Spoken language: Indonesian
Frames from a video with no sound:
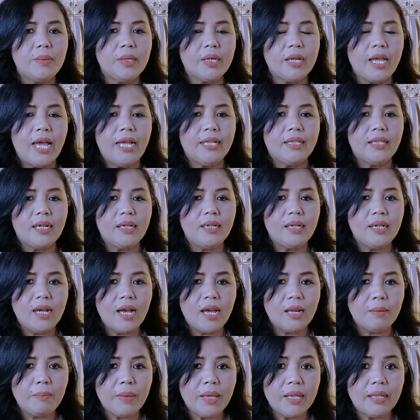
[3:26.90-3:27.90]
berkaitan
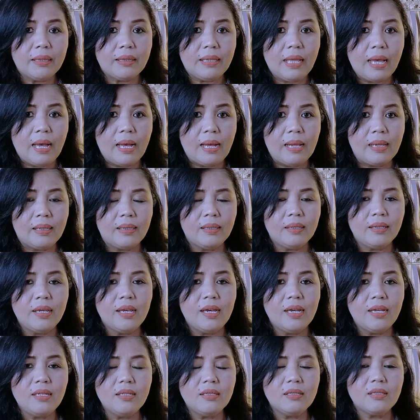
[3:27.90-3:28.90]
dengan mental
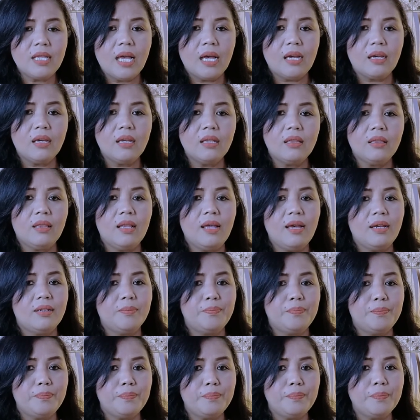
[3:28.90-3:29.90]
ya, sakitlah
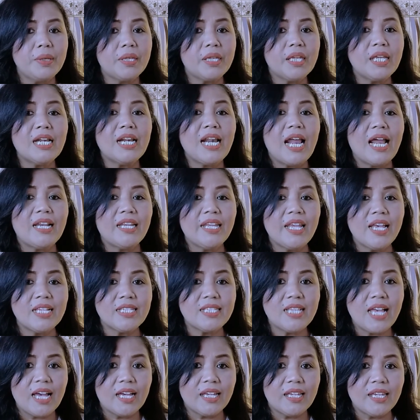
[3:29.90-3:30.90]
pikirannya
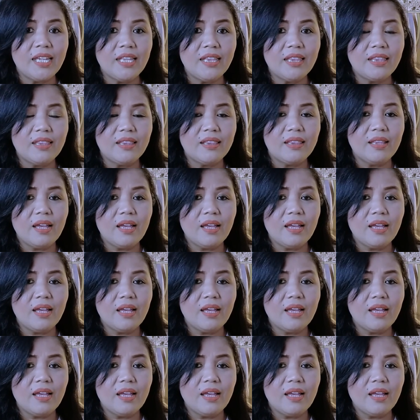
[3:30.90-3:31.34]
sakit,